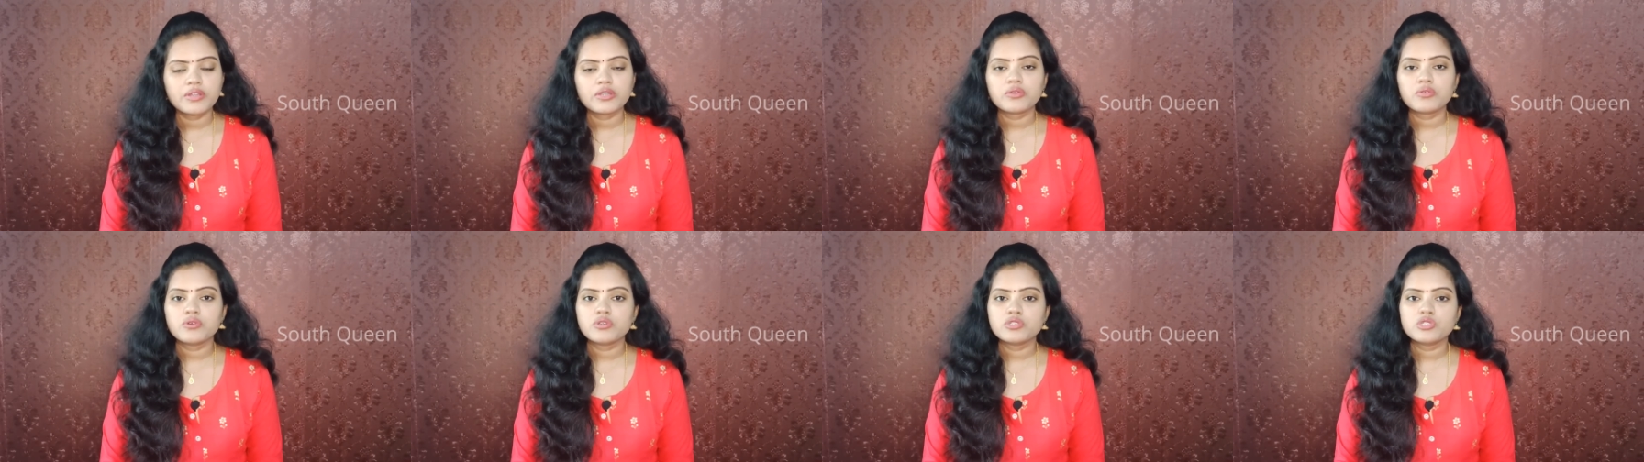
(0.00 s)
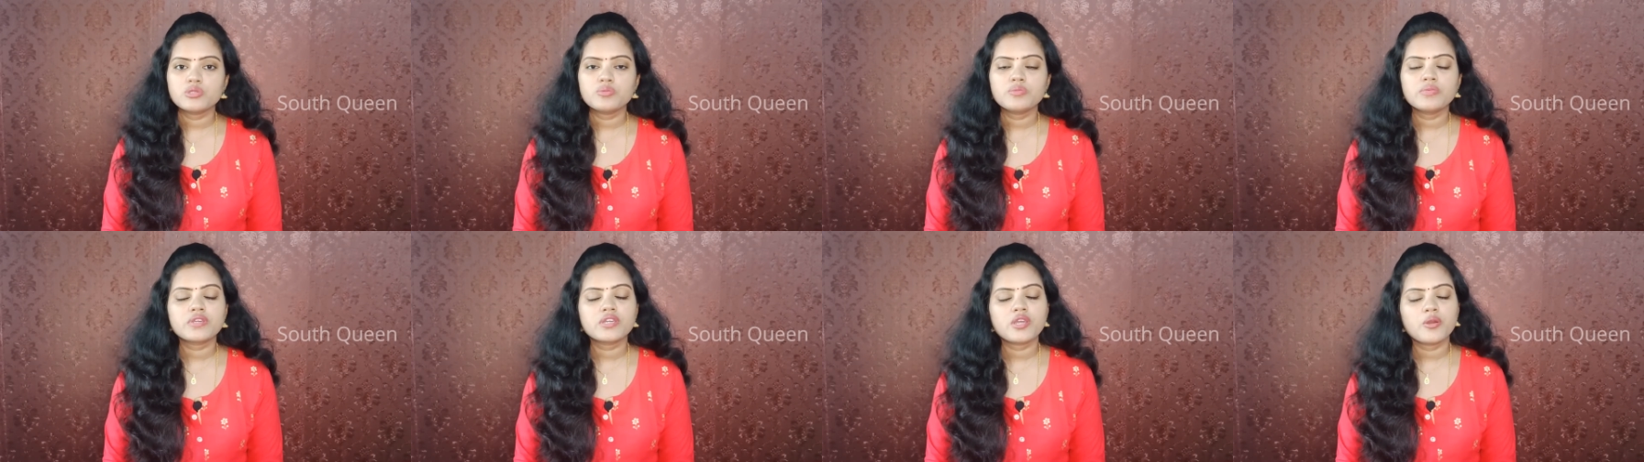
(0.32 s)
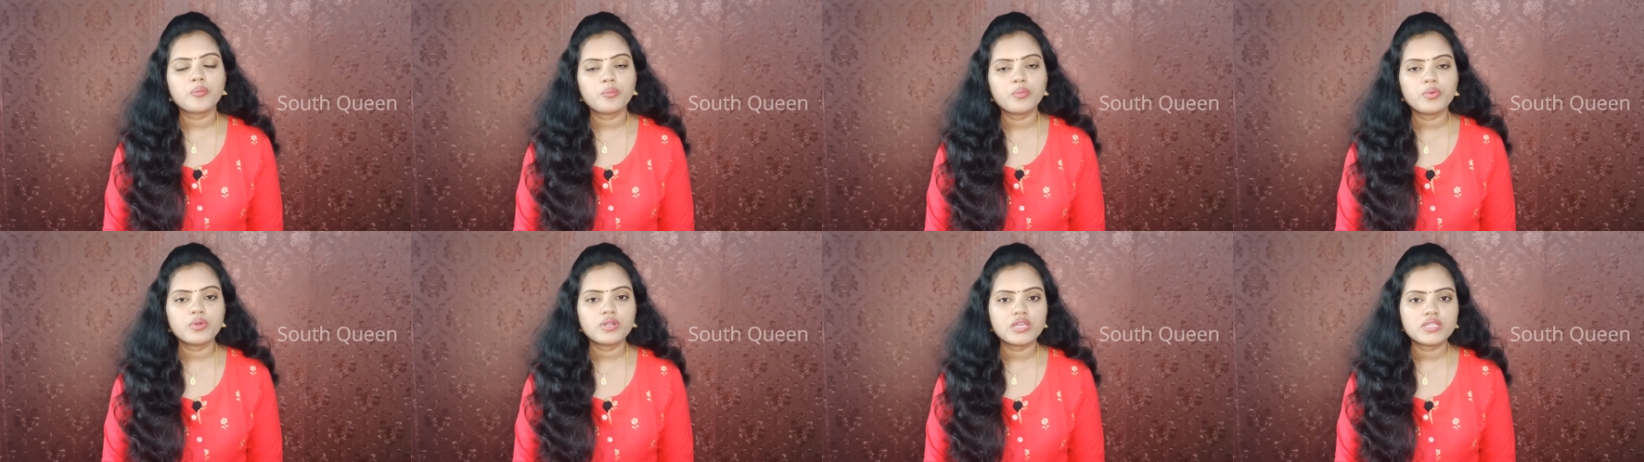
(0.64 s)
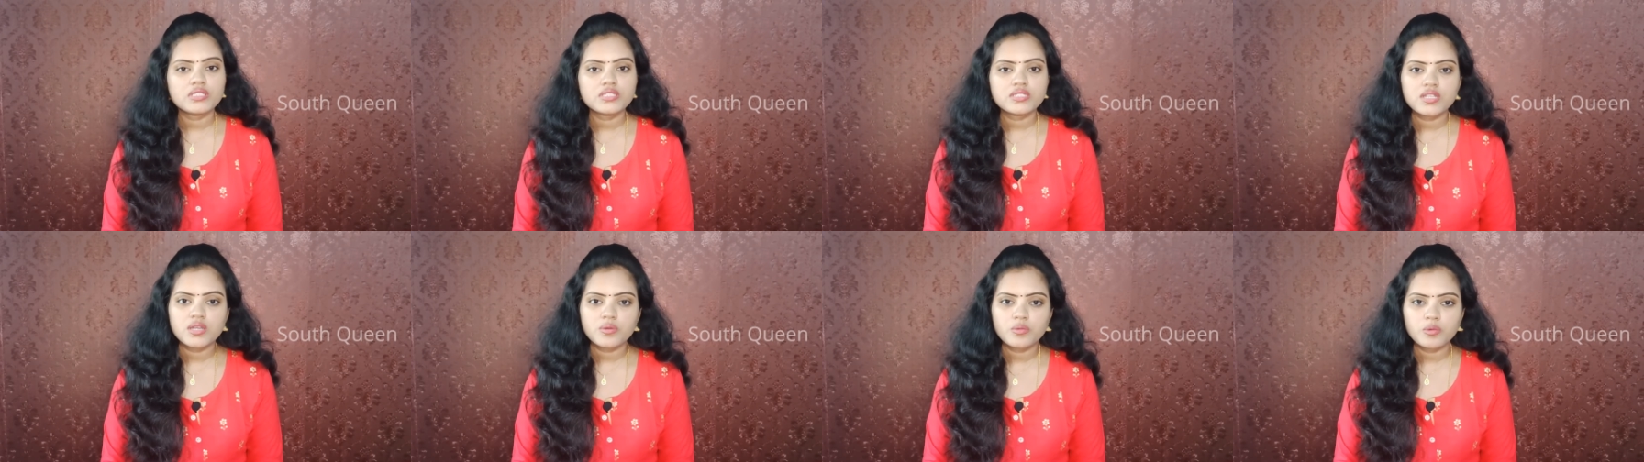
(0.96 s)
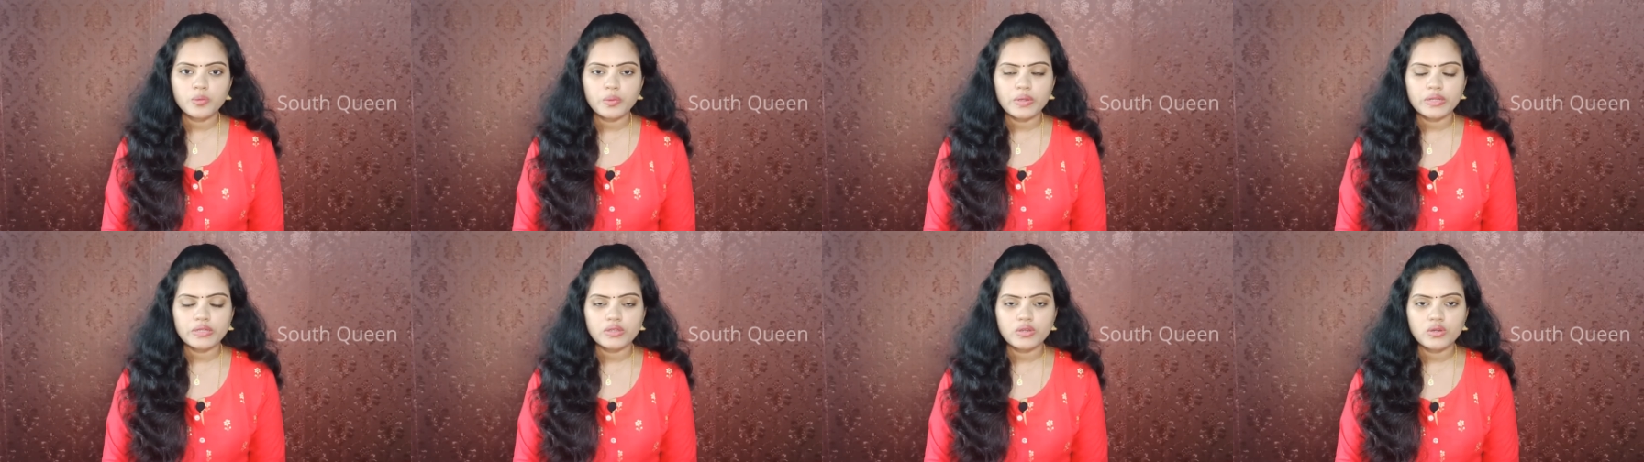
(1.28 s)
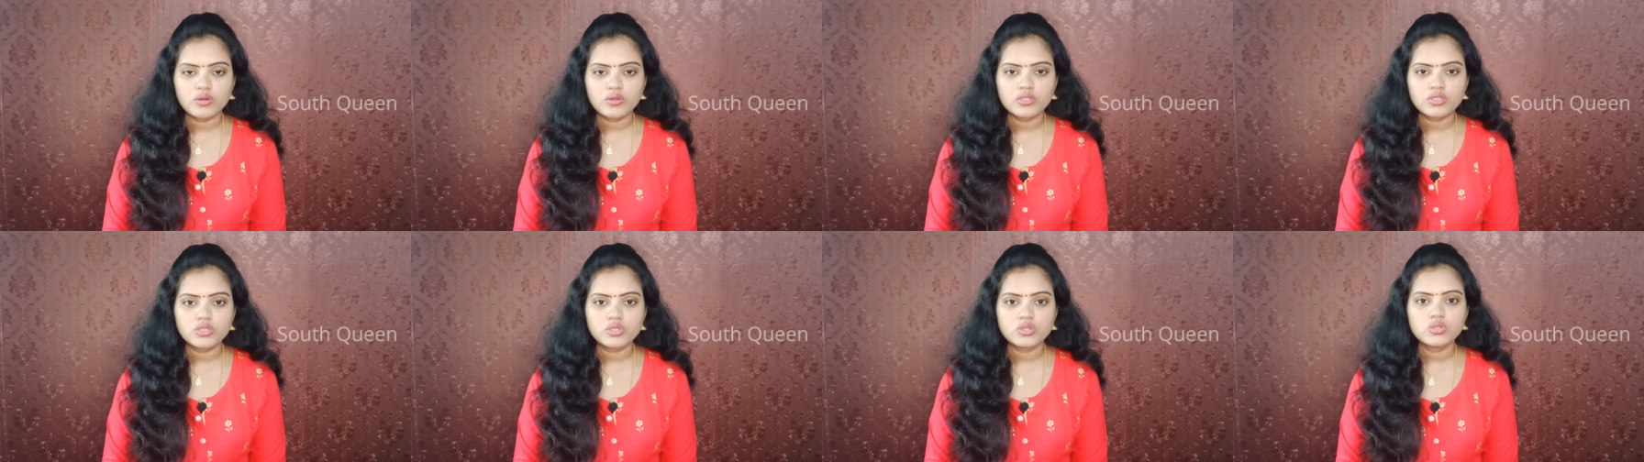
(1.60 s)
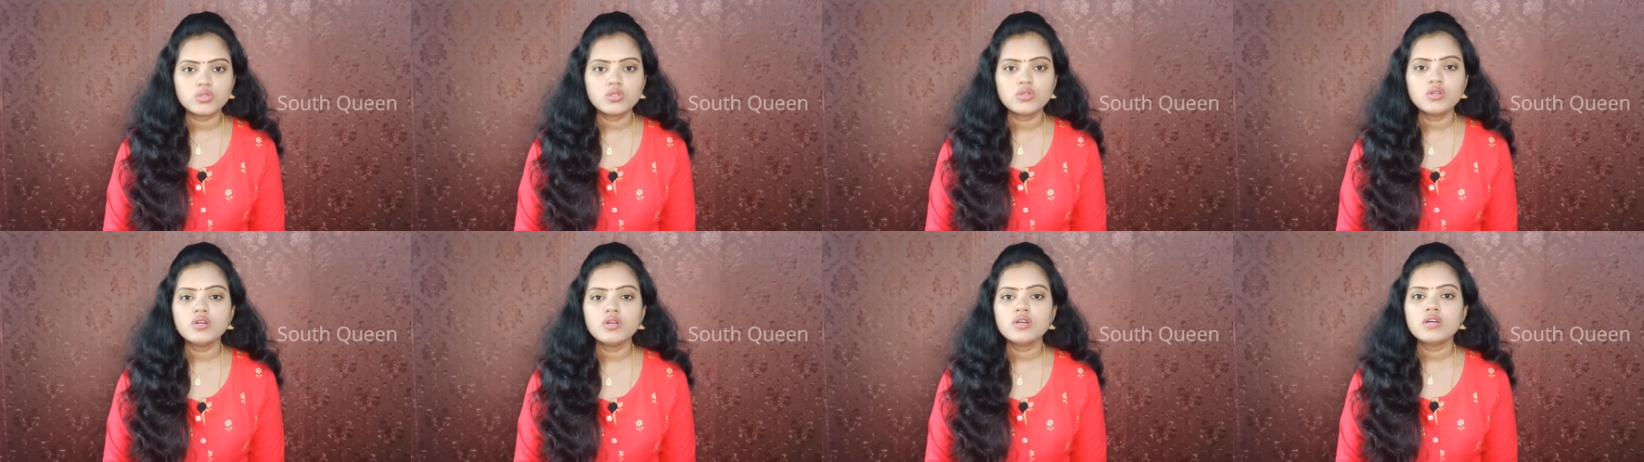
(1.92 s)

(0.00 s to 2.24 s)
పెట్టుకోవచ్చు మీకు ఎప్పుడు నచ్చితే అప్పుడు పెట్టుకోవచ్చు